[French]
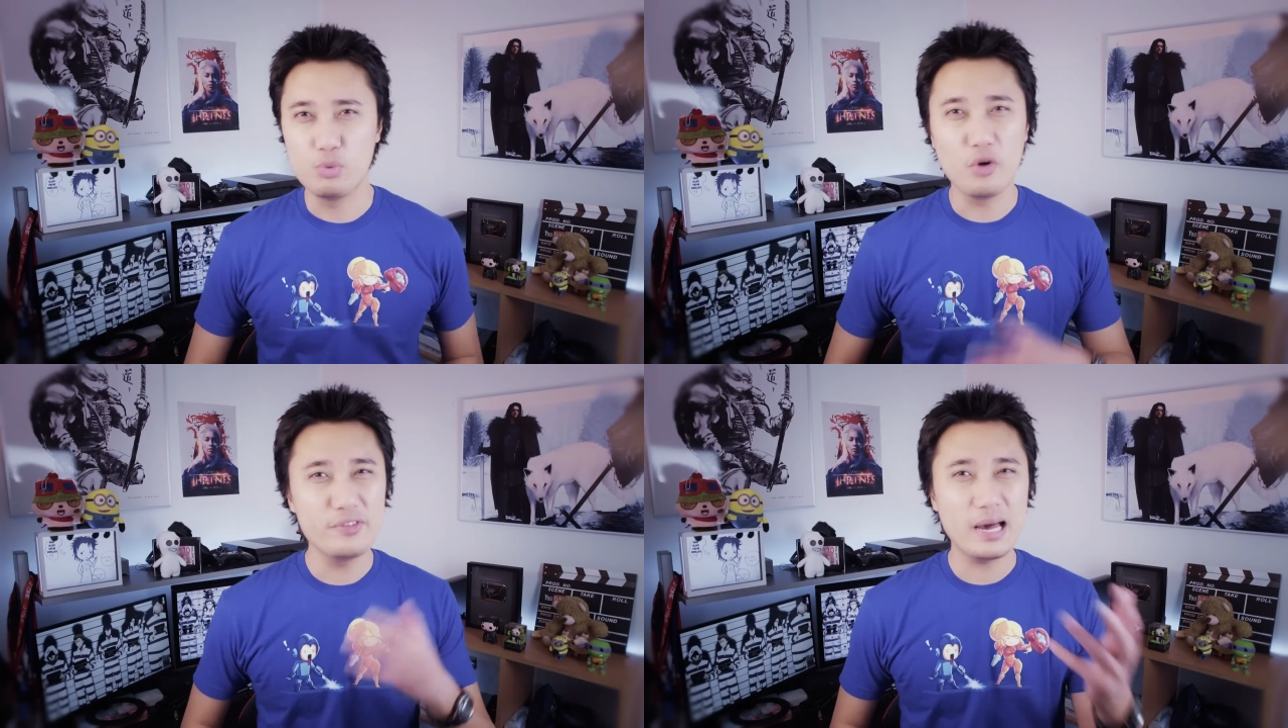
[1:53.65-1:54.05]

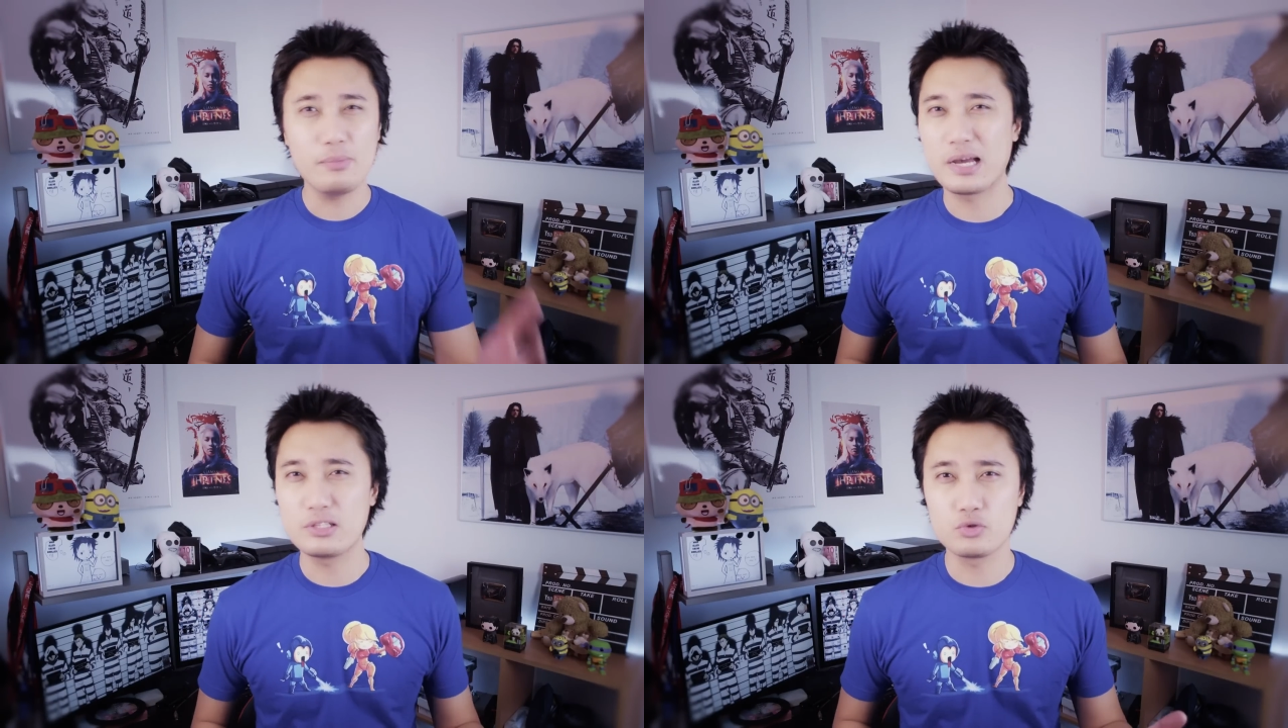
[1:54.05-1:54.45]
Pour revenir
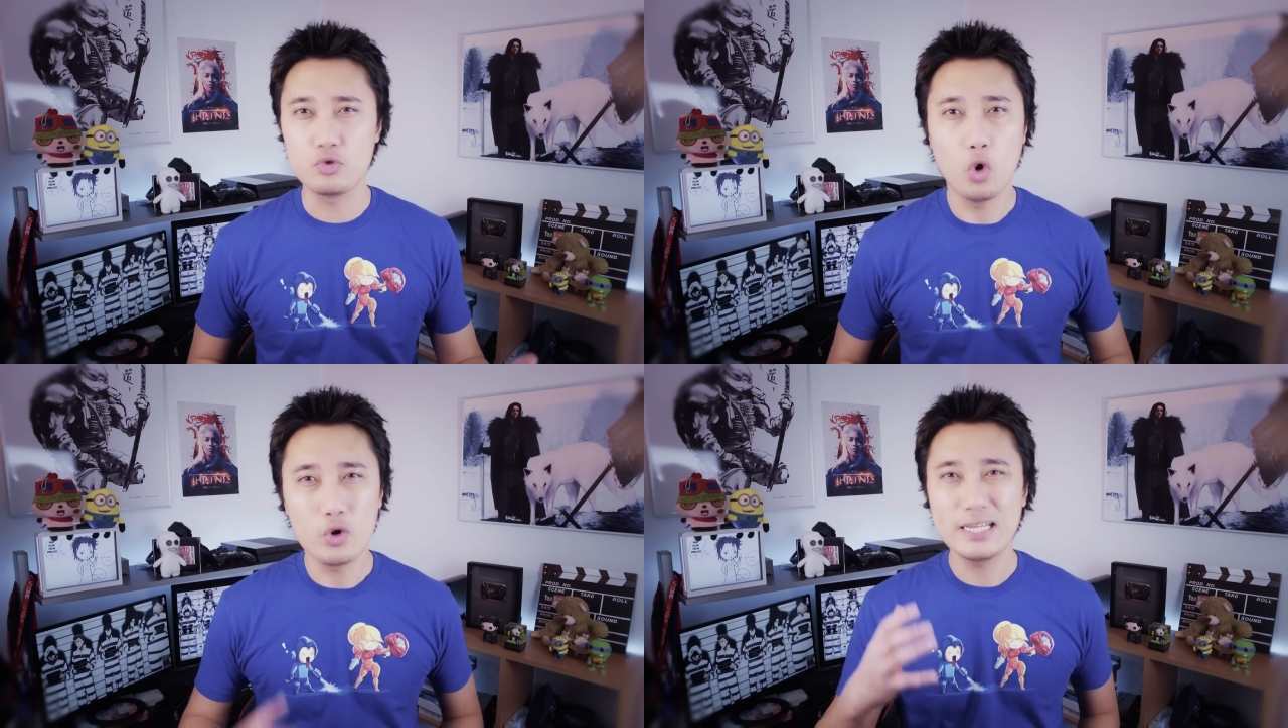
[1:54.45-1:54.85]
à Prison
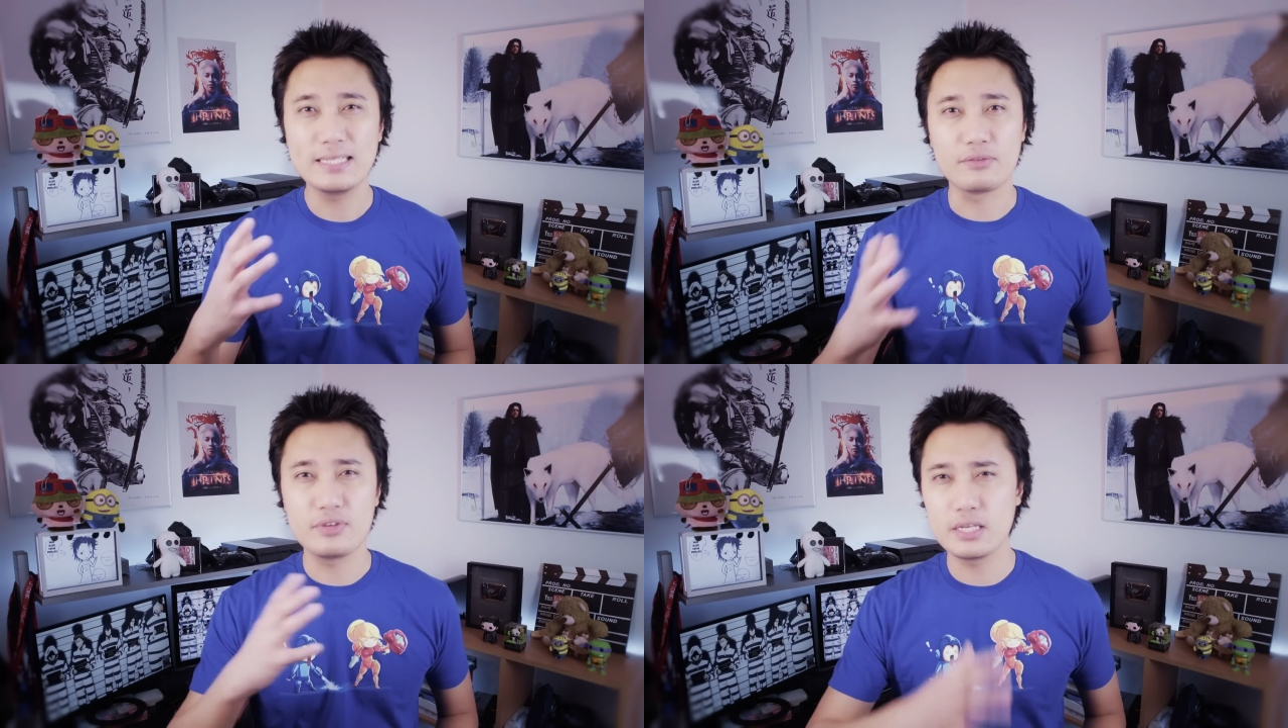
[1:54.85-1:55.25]
School, au-delà
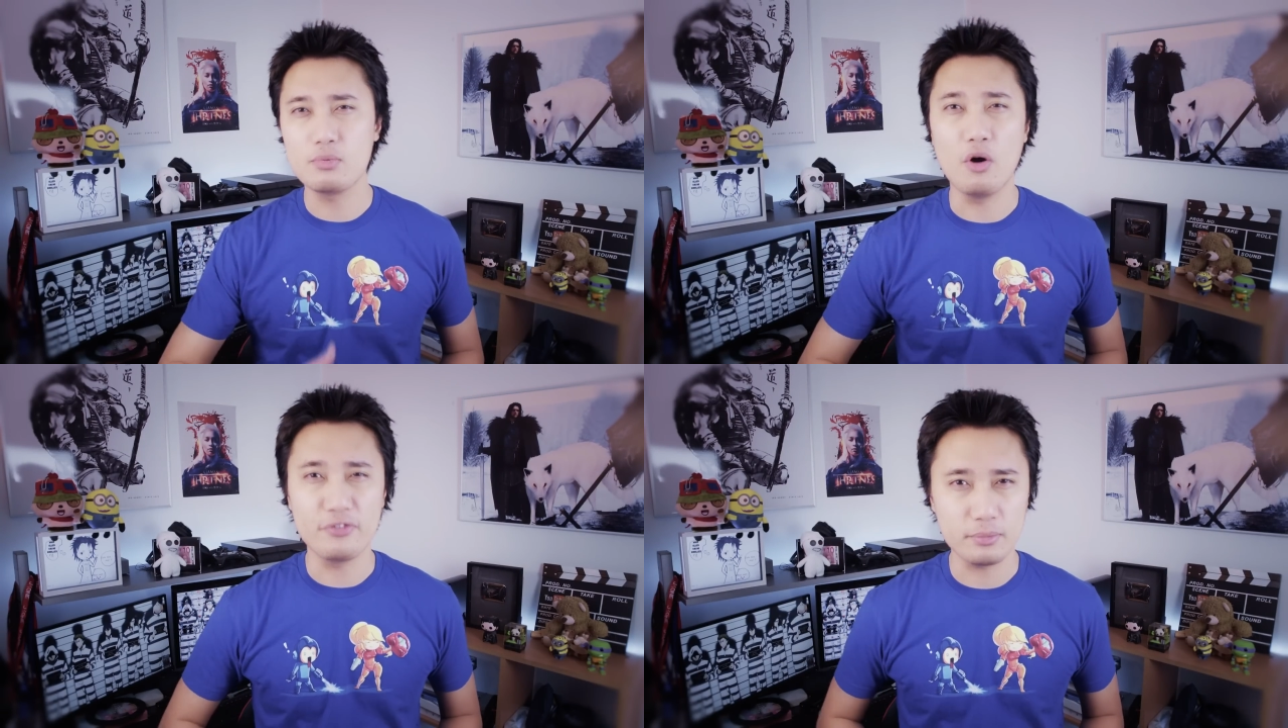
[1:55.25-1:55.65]
d'être
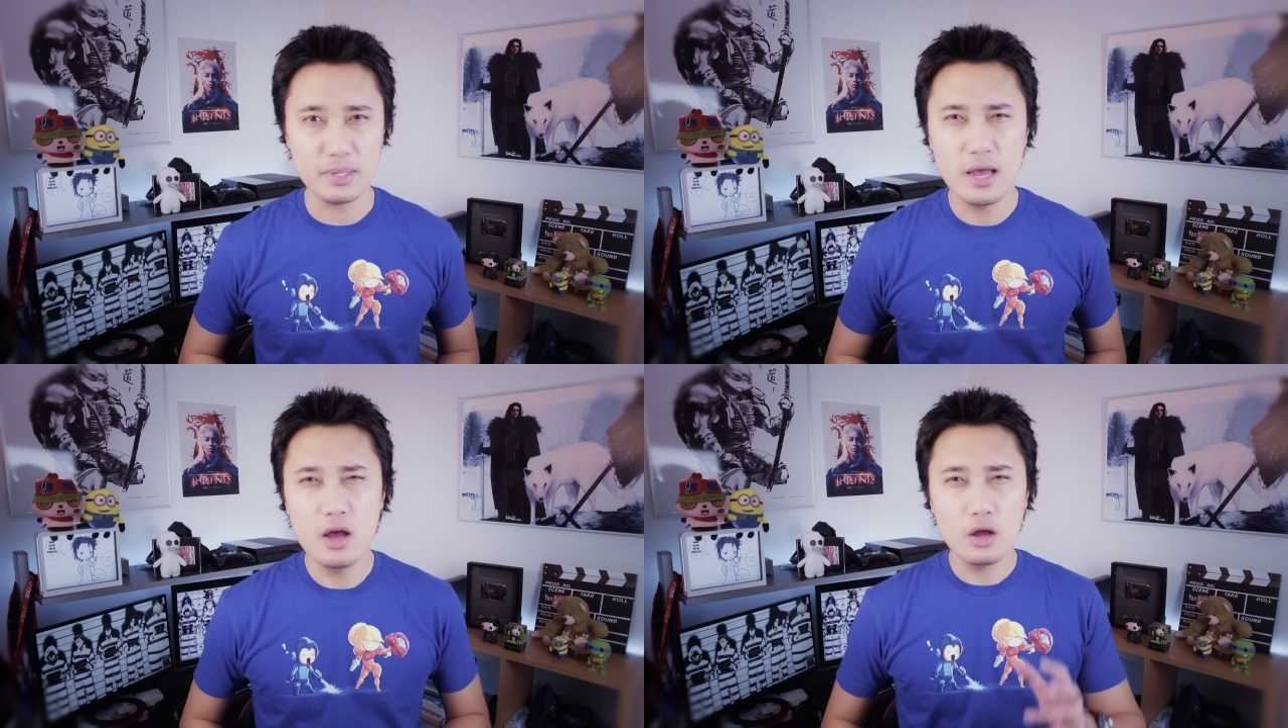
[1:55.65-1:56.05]
physiquement enfermé,